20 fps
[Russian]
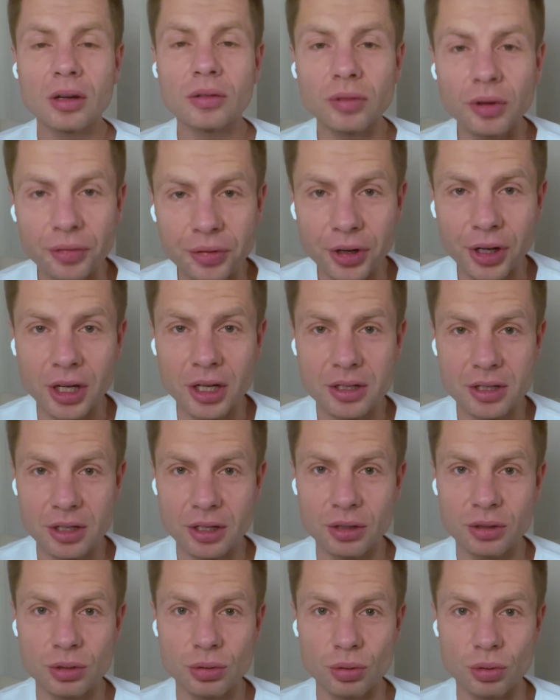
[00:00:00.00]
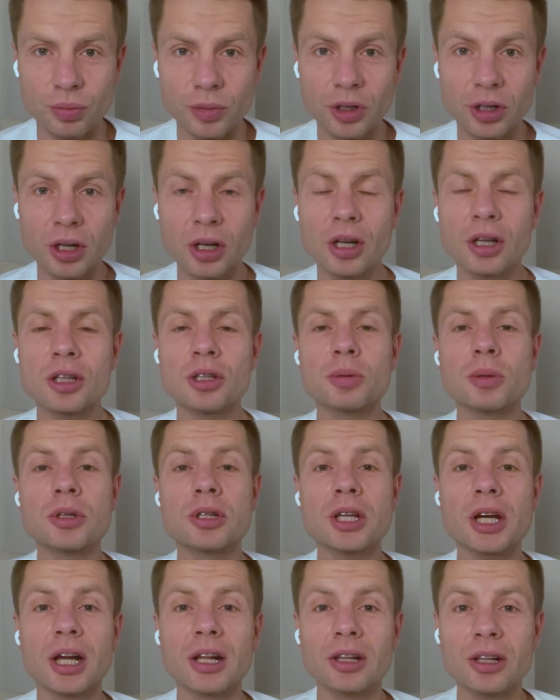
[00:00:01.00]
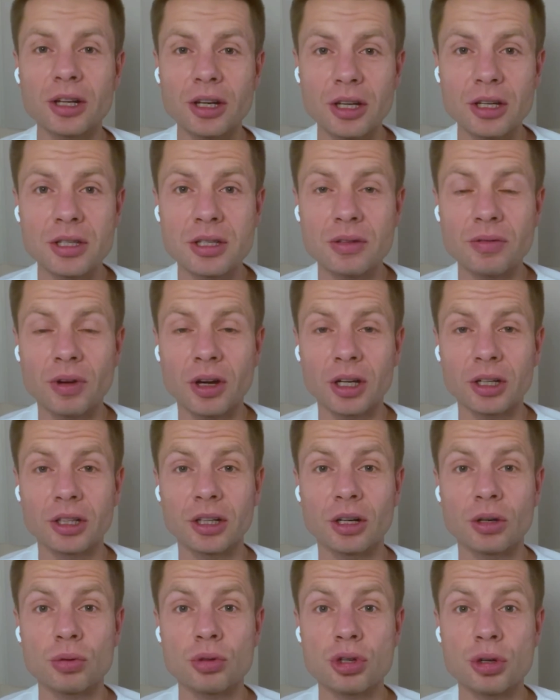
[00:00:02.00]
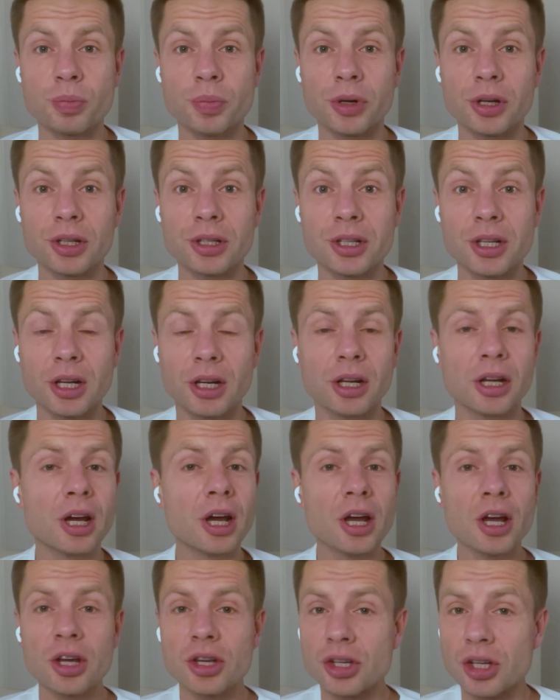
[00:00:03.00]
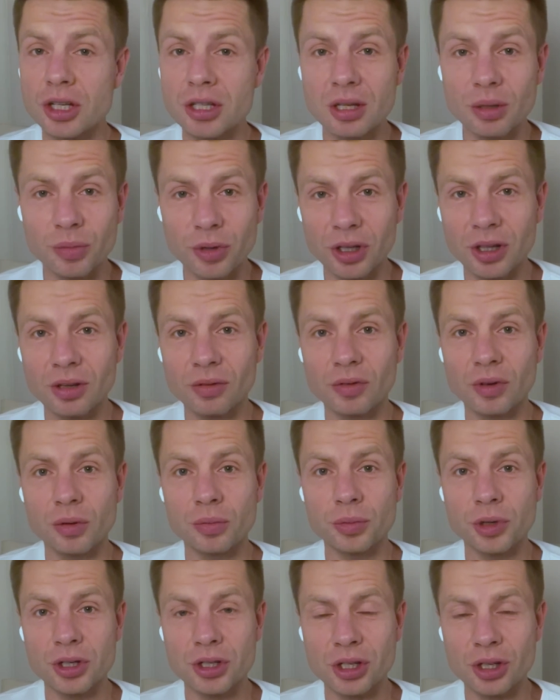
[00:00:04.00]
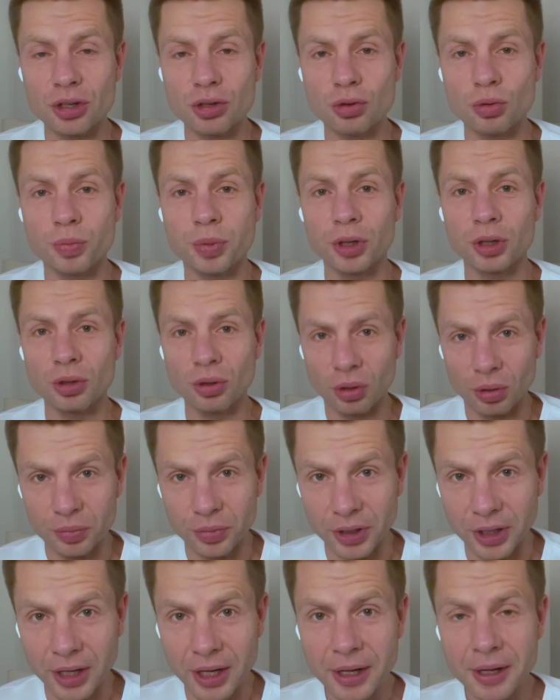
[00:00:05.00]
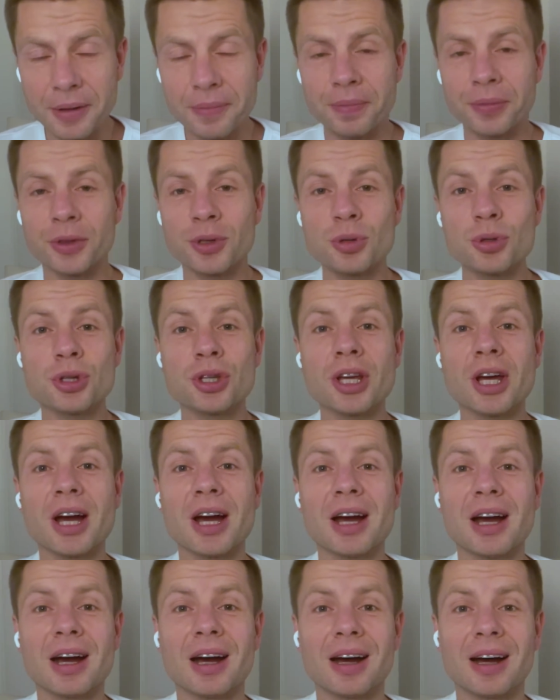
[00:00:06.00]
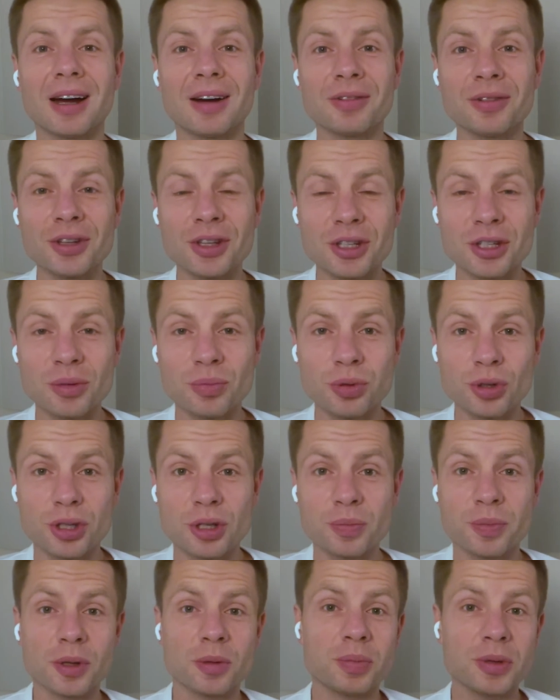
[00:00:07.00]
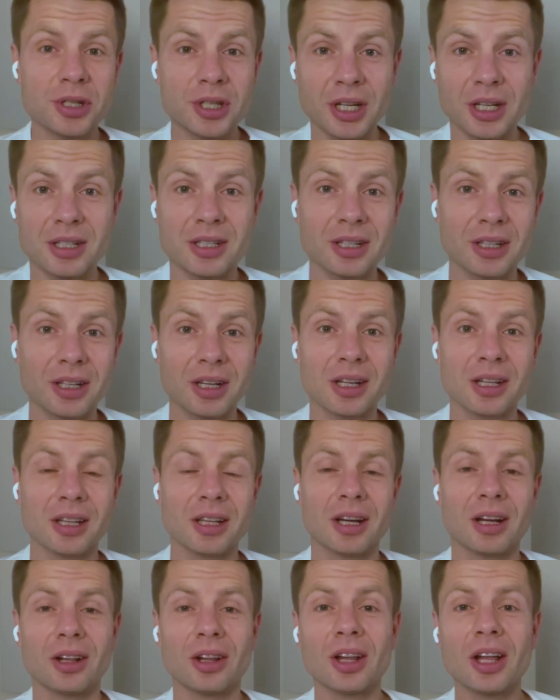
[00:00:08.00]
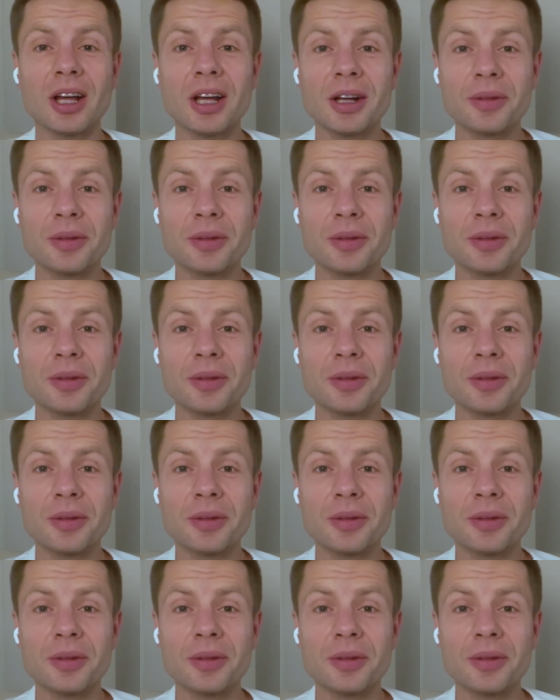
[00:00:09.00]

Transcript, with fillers: в африканских тюрьмах. Специальные рейсы Вагнера уже полетели. Сейчас об этом вам расскажу подробно. Друзья, а вы не забудьте подписаться на канал,